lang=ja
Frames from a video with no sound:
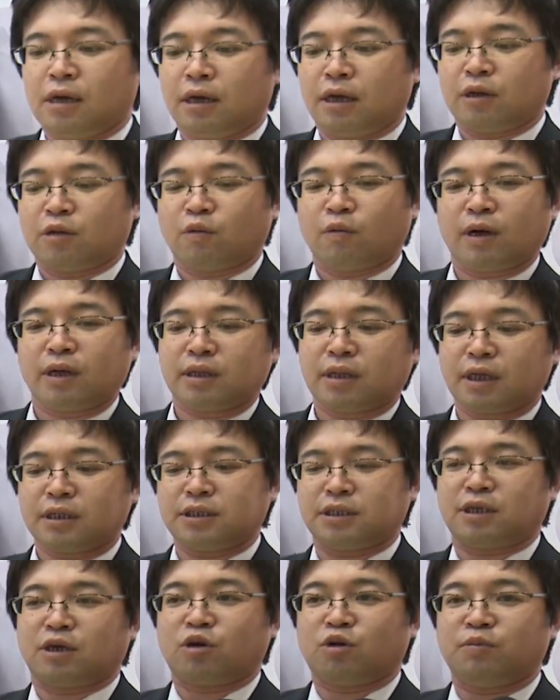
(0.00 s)
えーと、と
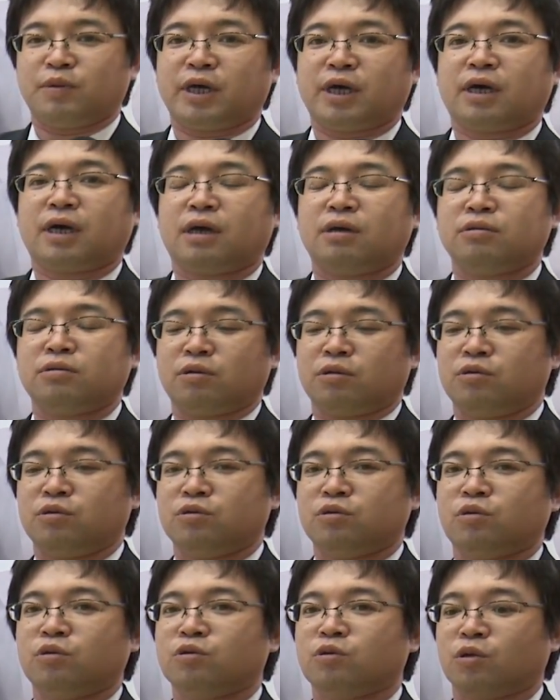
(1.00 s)
ワンタッチで組み上がるとい
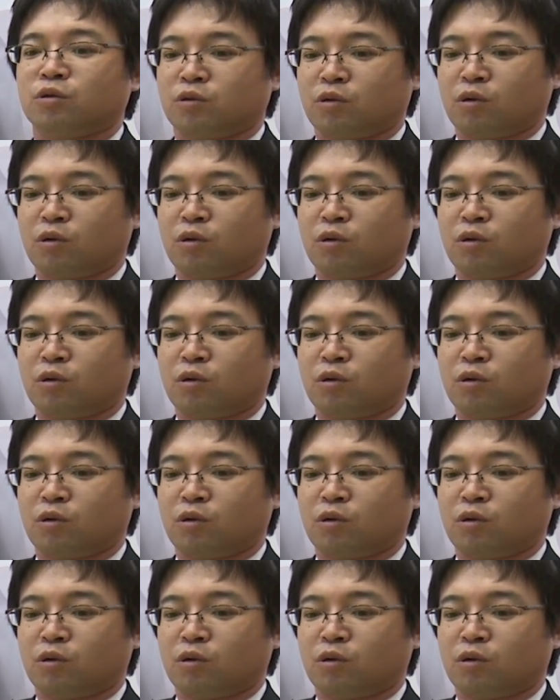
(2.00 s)
うこと